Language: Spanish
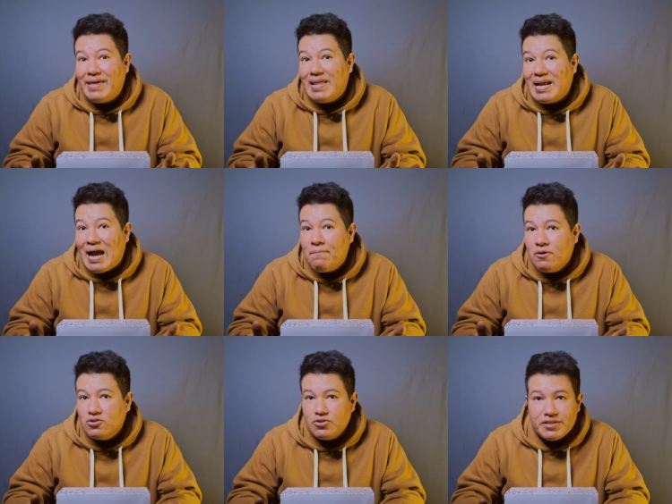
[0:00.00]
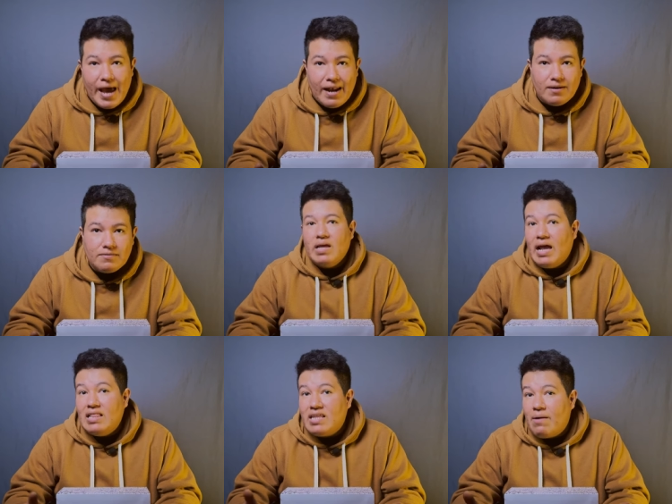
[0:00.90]
y del cambio social.
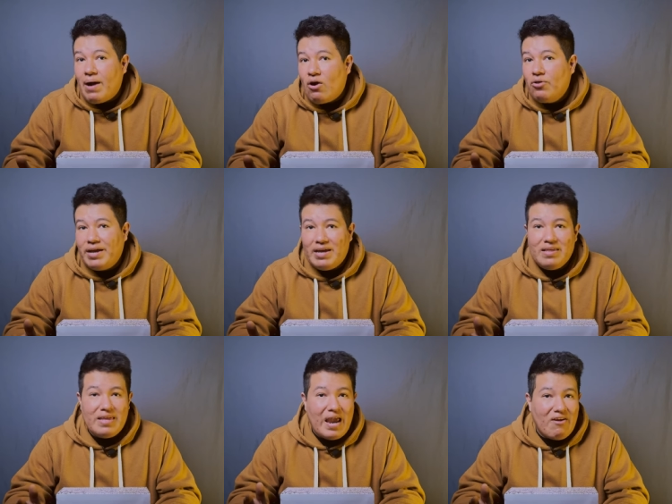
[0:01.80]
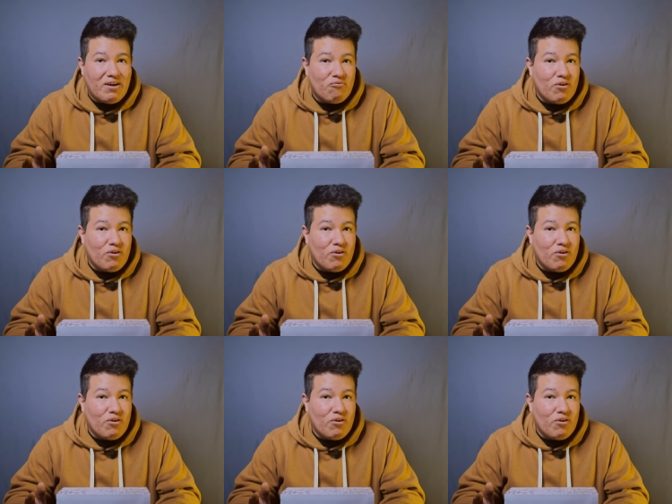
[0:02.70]
El trabajo de Keith Haring fue